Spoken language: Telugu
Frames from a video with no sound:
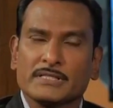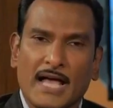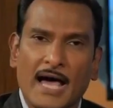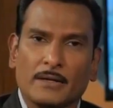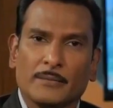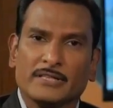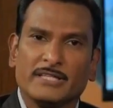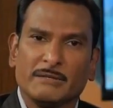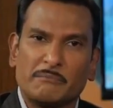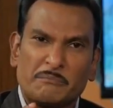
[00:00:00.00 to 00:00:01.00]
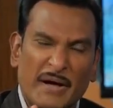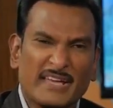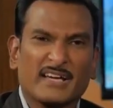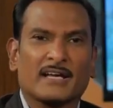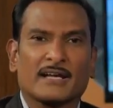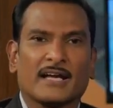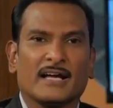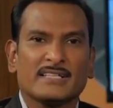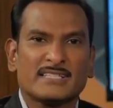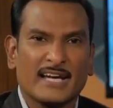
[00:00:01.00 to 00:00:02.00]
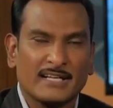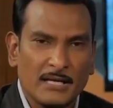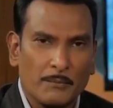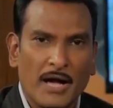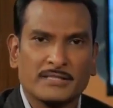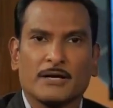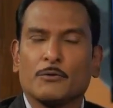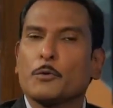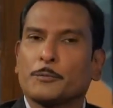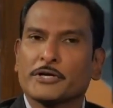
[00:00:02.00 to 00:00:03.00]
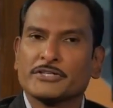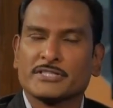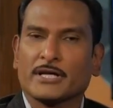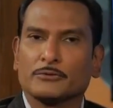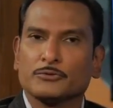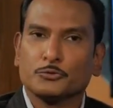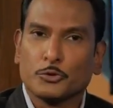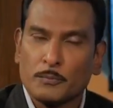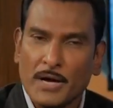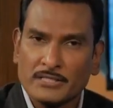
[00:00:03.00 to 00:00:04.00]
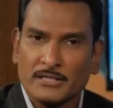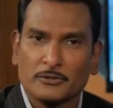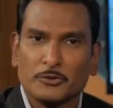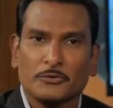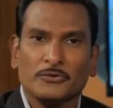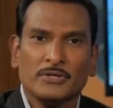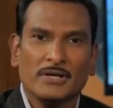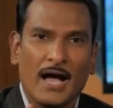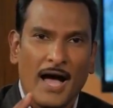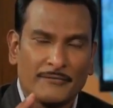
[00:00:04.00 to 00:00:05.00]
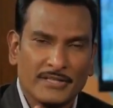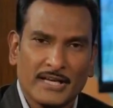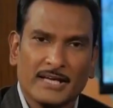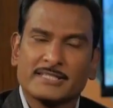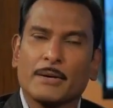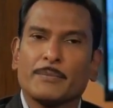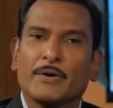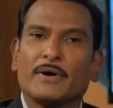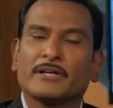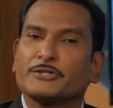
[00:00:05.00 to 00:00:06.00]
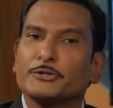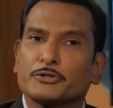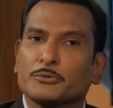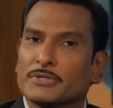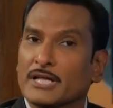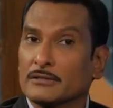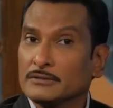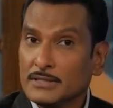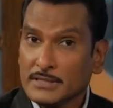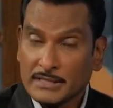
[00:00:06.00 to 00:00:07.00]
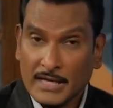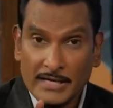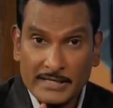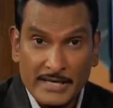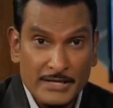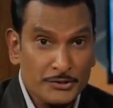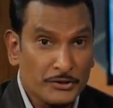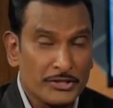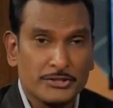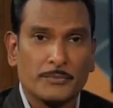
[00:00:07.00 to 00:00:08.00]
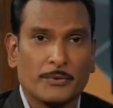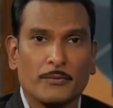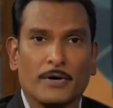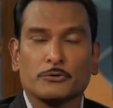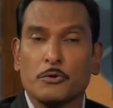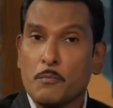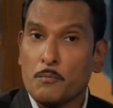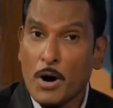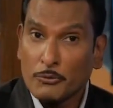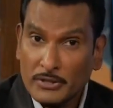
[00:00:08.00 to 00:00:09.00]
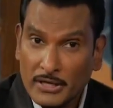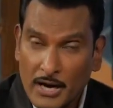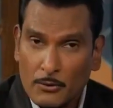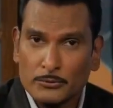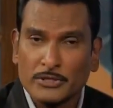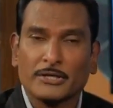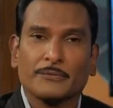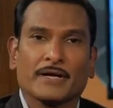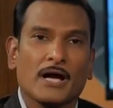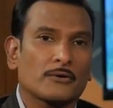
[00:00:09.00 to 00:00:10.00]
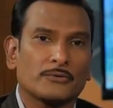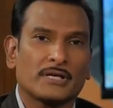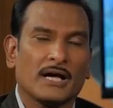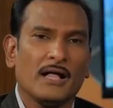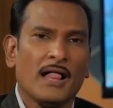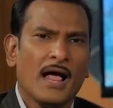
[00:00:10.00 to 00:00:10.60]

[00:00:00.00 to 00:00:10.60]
చాలామంది భయంకరంగా చెడ్డ భాష ఉపయోగిస్తారు దుర్భాషలతో ఆ విధంగా చంపే వాళ్ళని తిడుతూ ఉంటారు కానీ యేసుక్రీస్తు ప్రభువారు మౌనంగా ఉండటమే కాకుండా